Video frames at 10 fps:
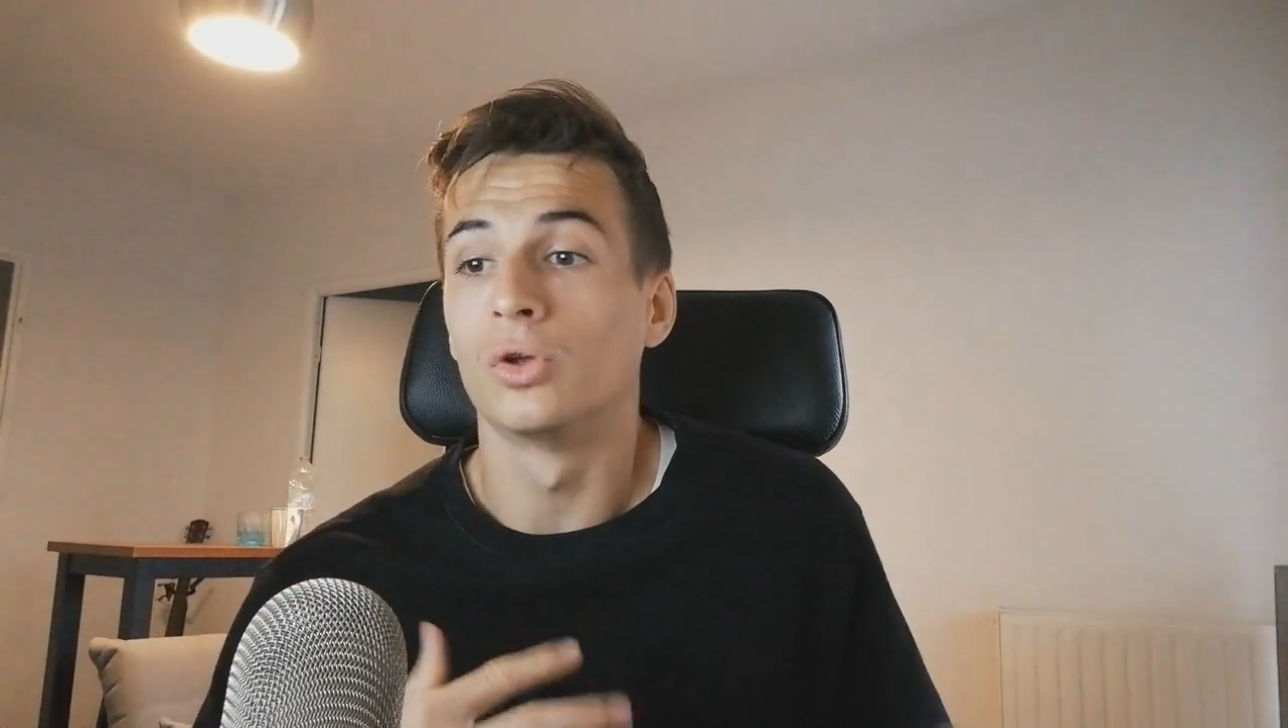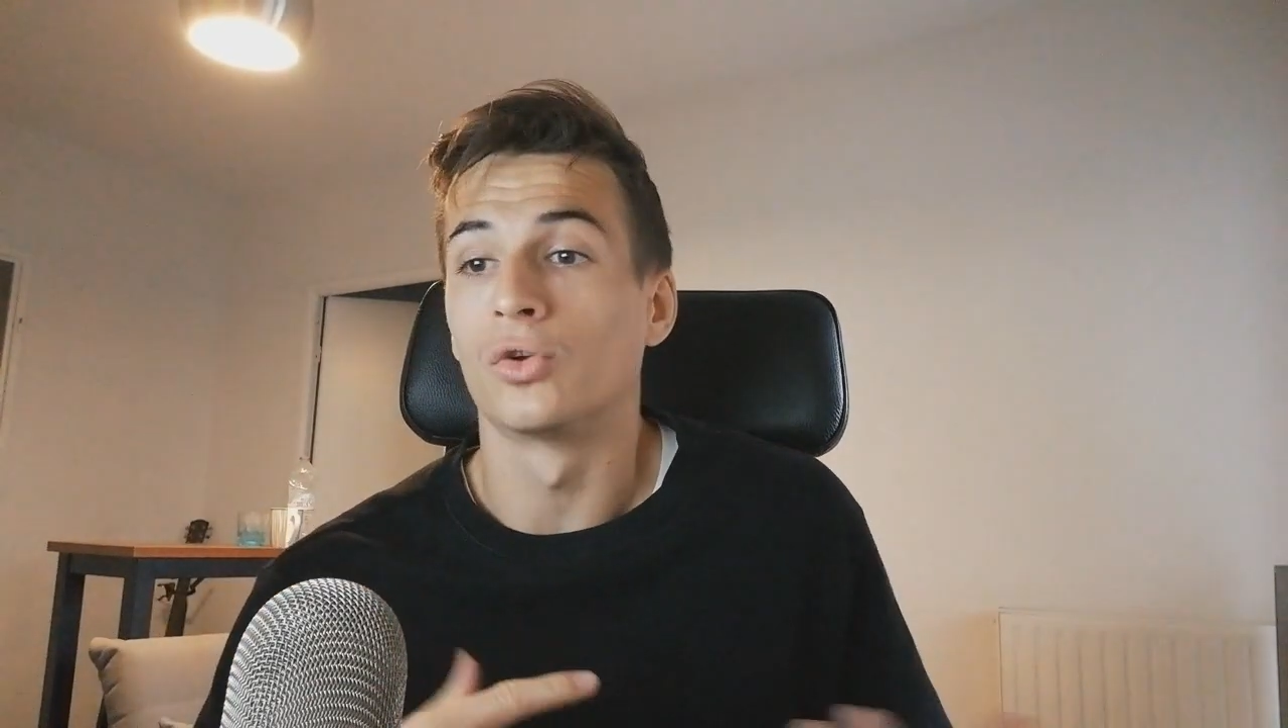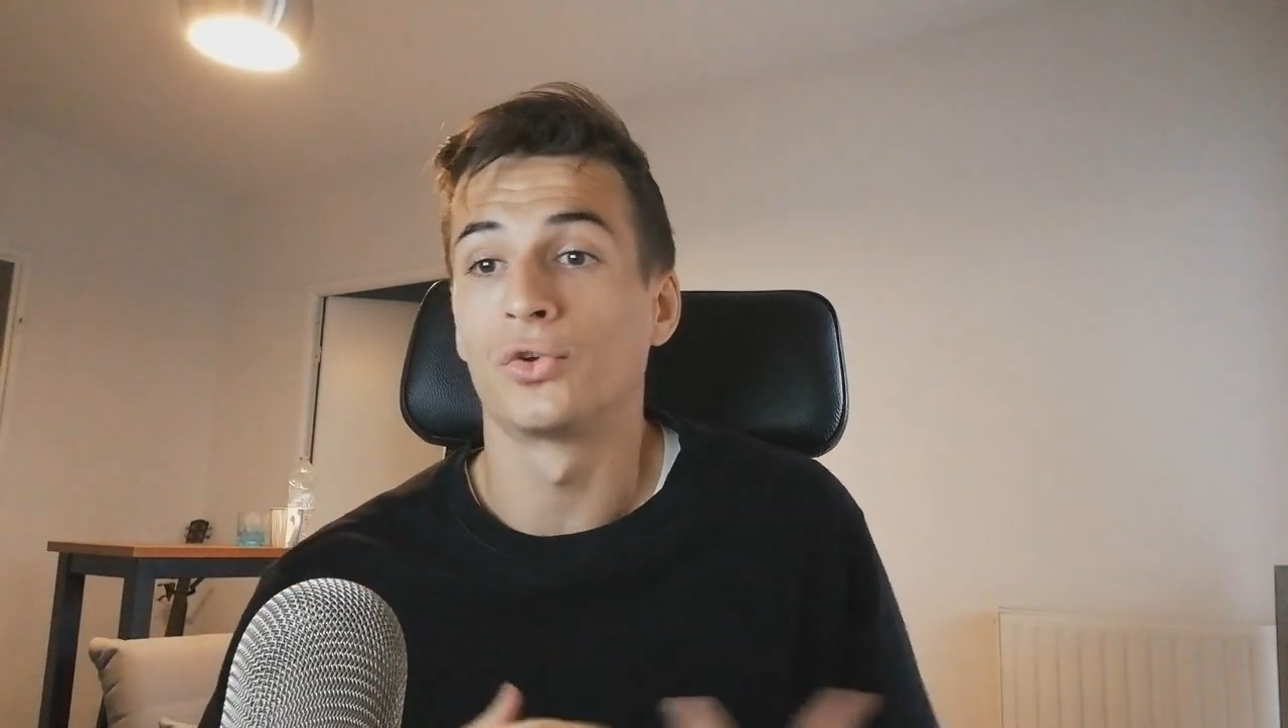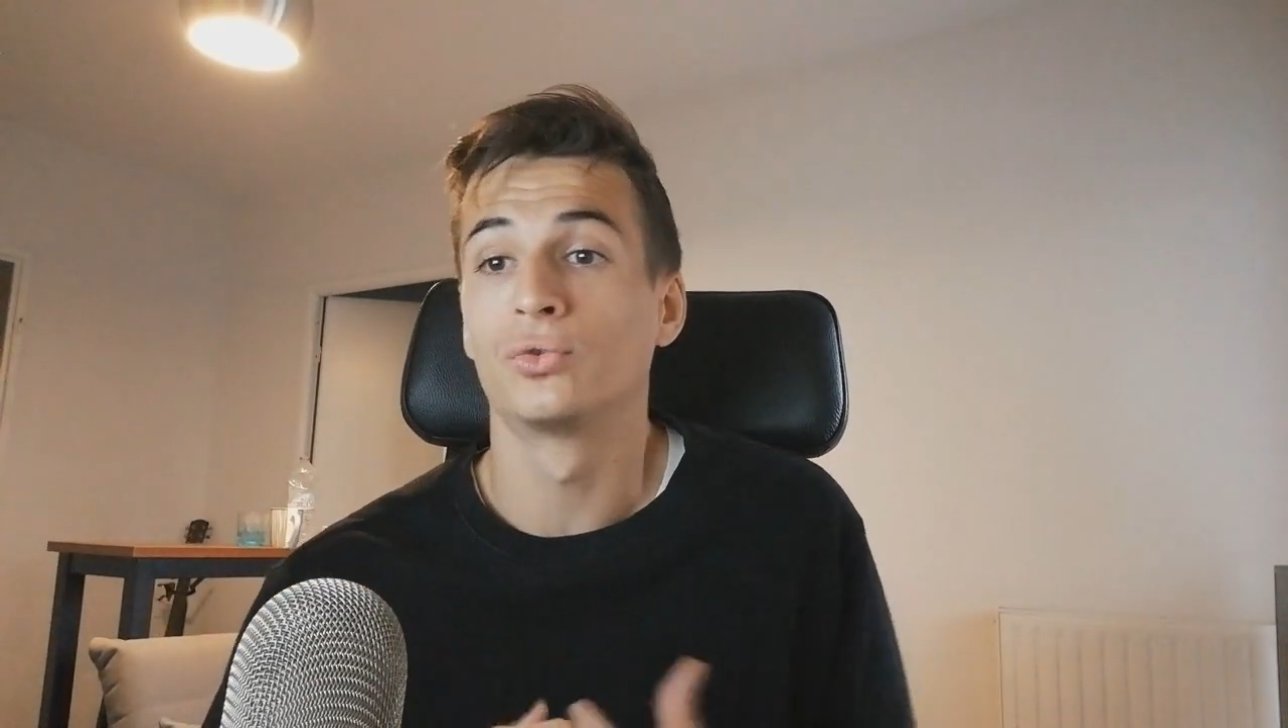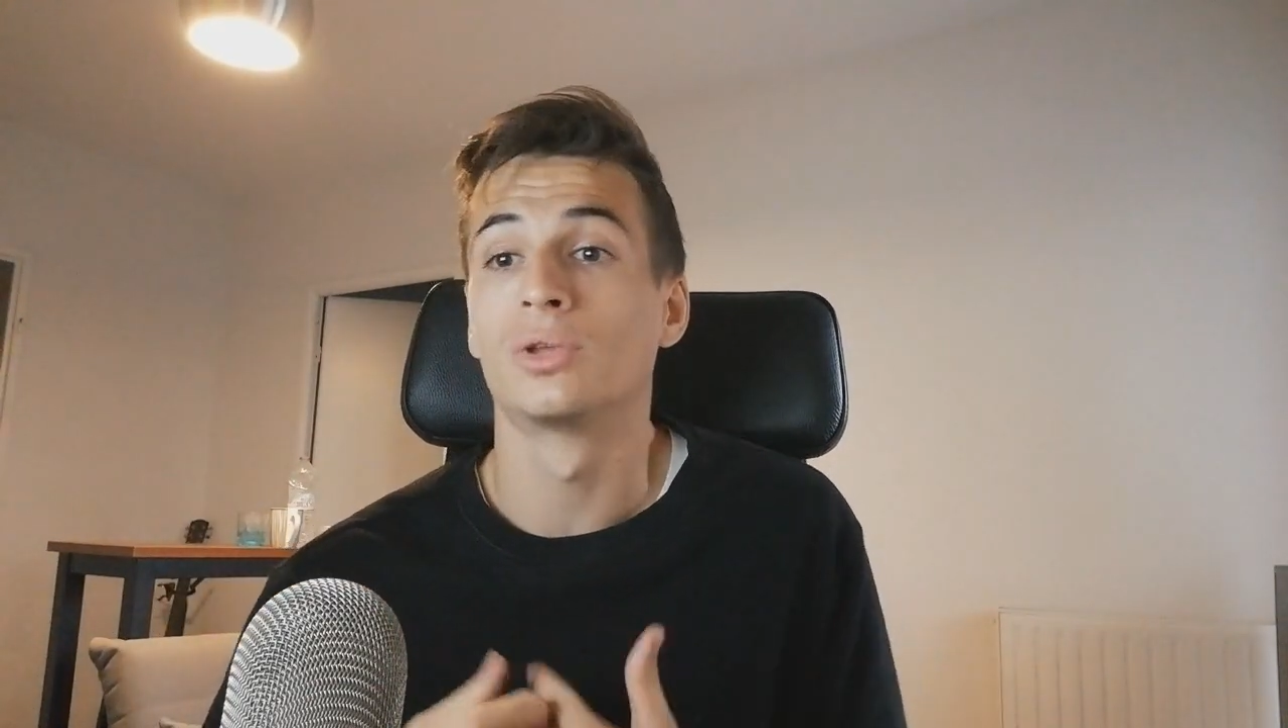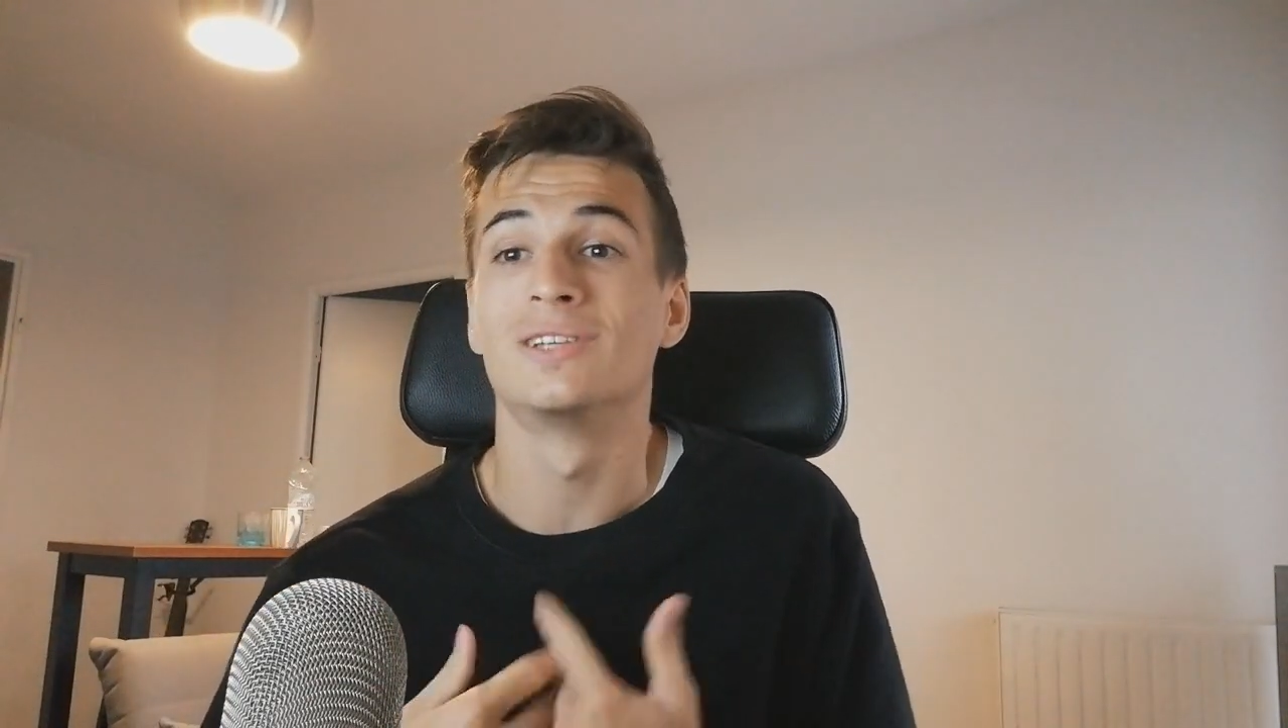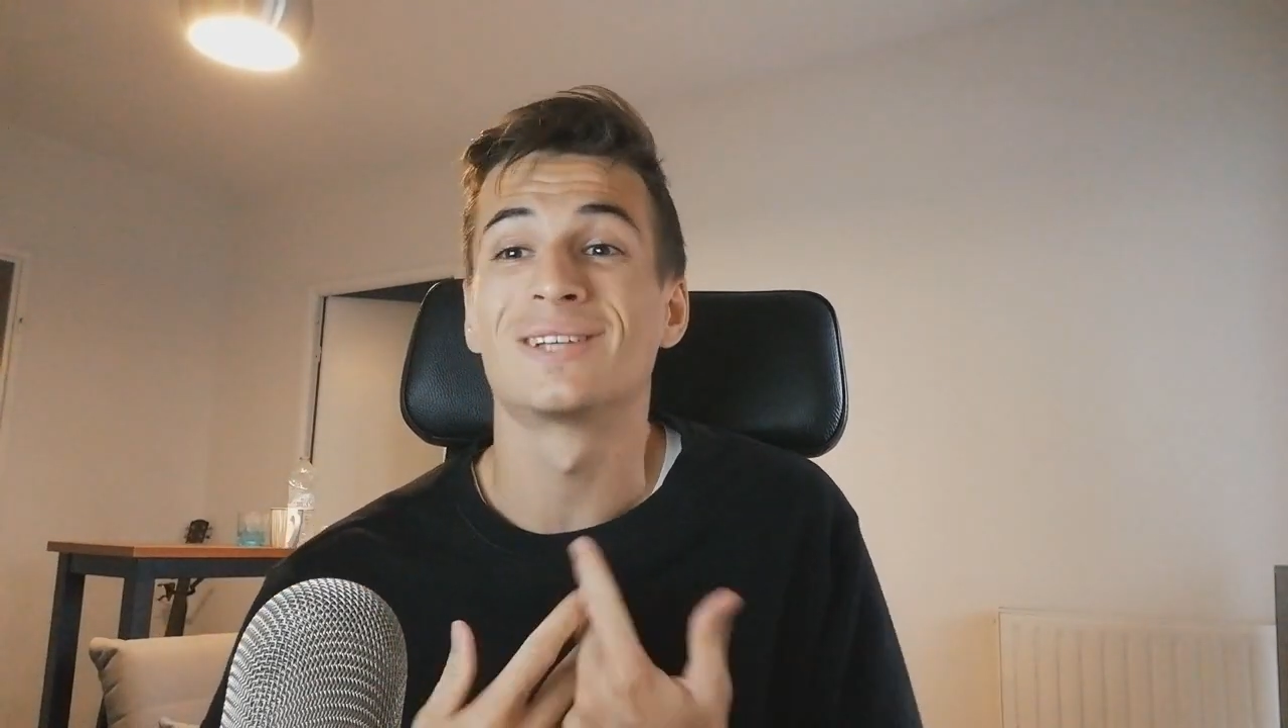dans le sens où tu as une